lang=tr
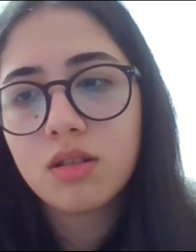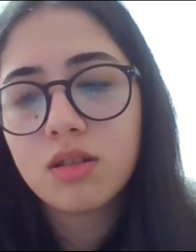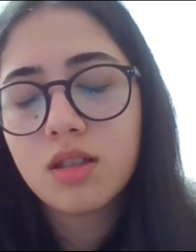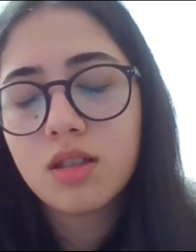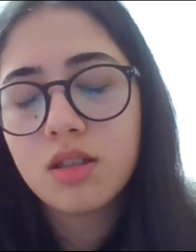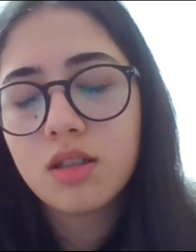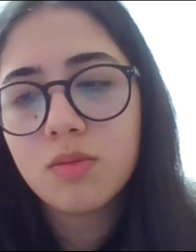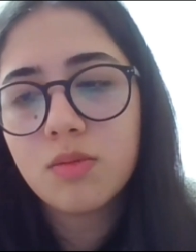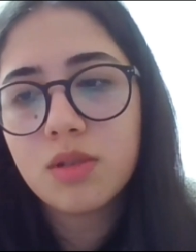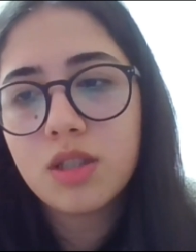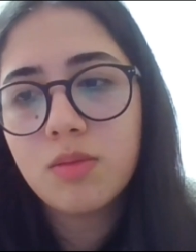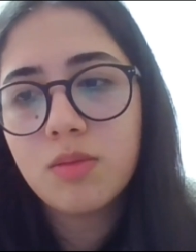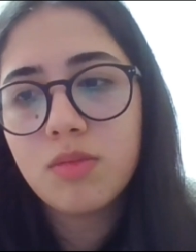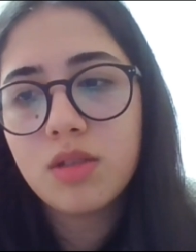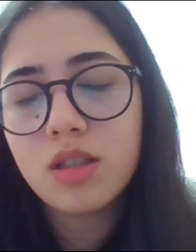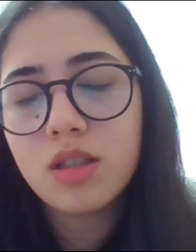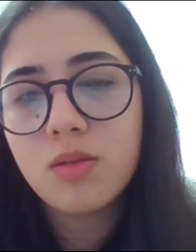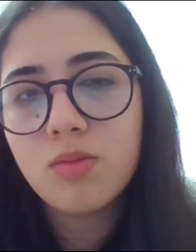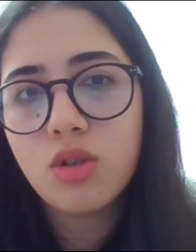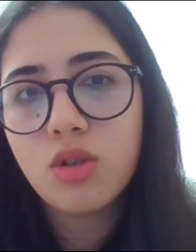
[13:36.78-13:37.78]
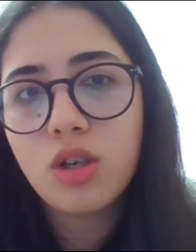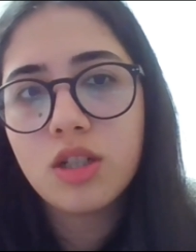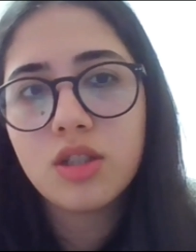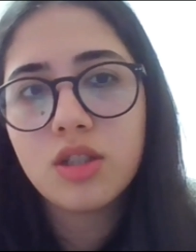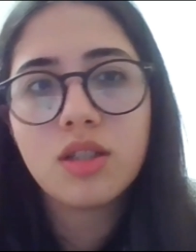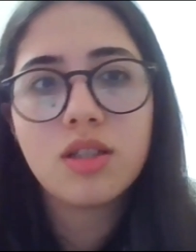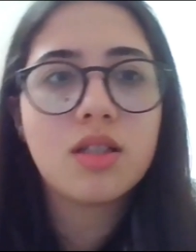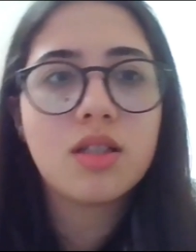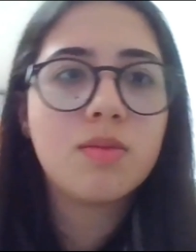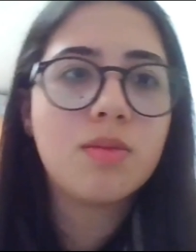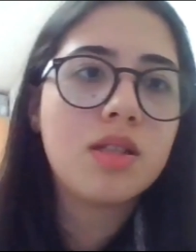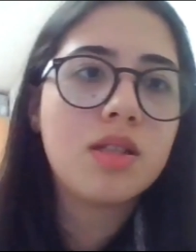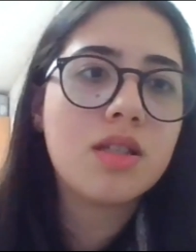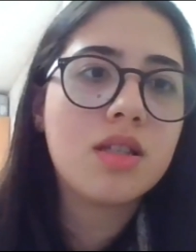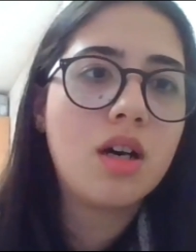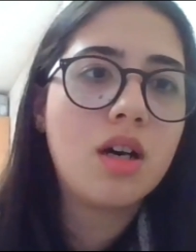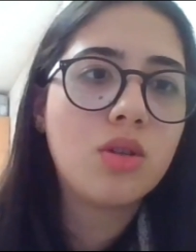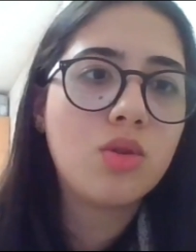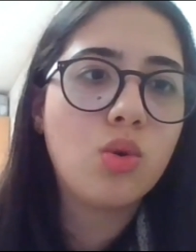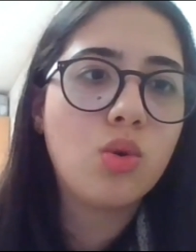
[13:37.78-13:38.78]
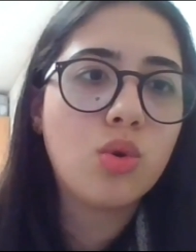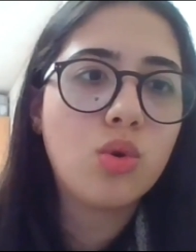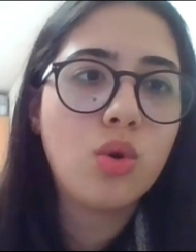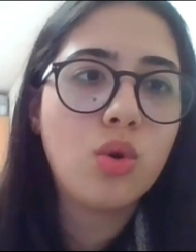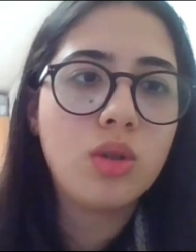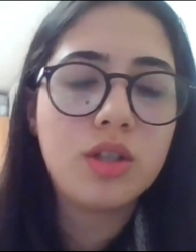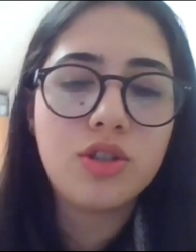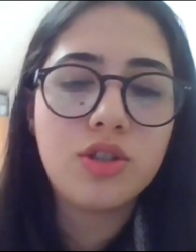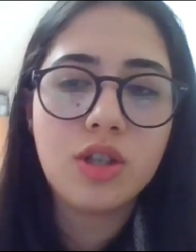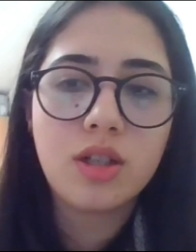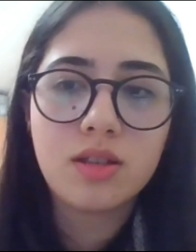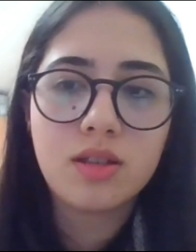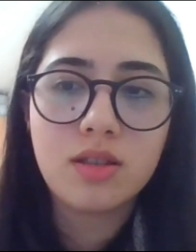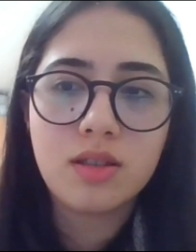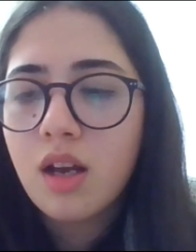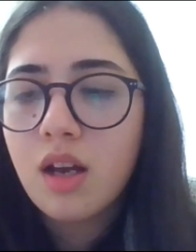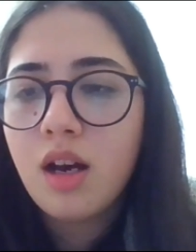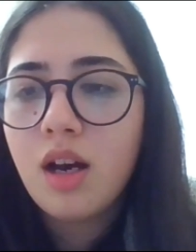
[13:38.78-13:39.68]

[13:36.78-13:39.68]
sanırım kimlikle müracaat etmeniz daha doğru olacak.